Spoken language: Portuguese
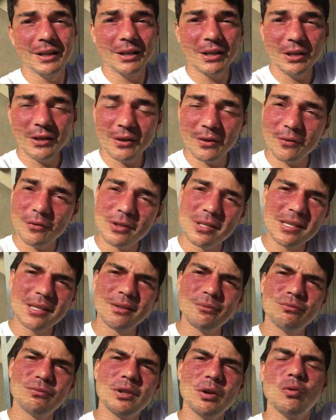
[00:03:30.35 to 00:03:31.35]
e
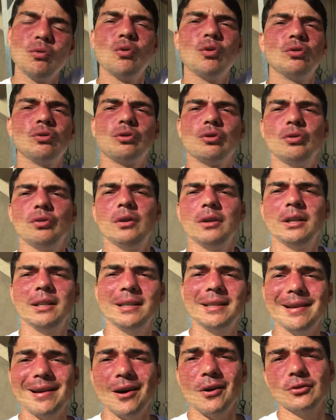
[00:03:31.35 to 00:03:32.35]
você não tem um controle
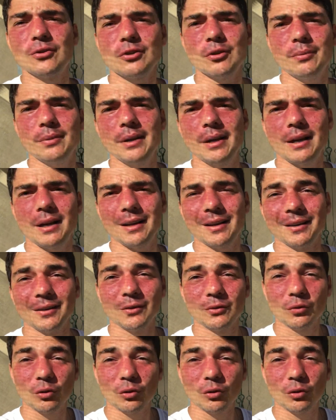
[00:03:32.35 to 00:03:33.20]
ideal sobre ela.